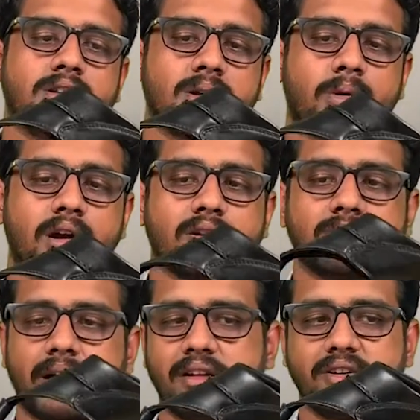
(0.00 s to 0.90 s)
இந்த மாடல்
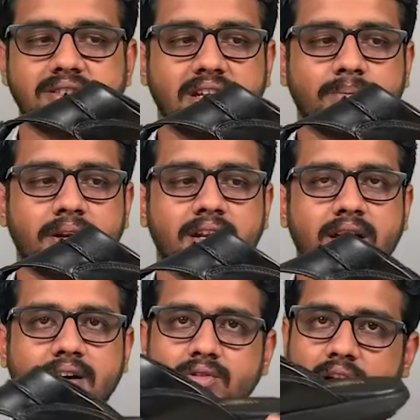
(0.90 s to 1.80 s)
வந்து மேனுஃபேக்சரிங்
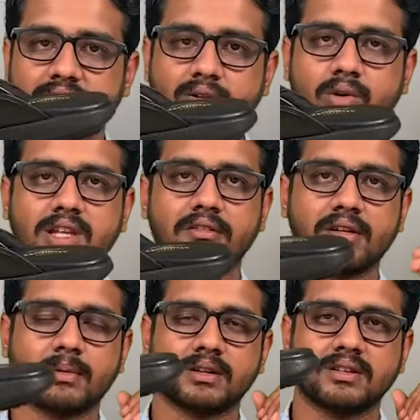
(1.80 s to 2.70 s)
பண்ணியிருக்காங்க ஸோ லெதர் கொடுத்தாவே
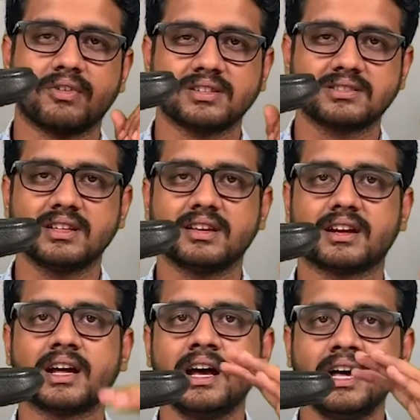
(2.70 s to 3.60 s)
நமக்கு வந்து ஃபஸ்ட் திங்
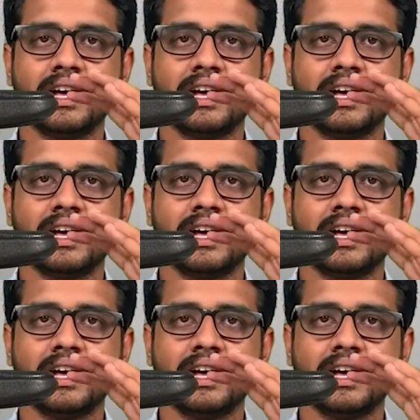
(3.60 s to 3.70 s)
என்னன்னா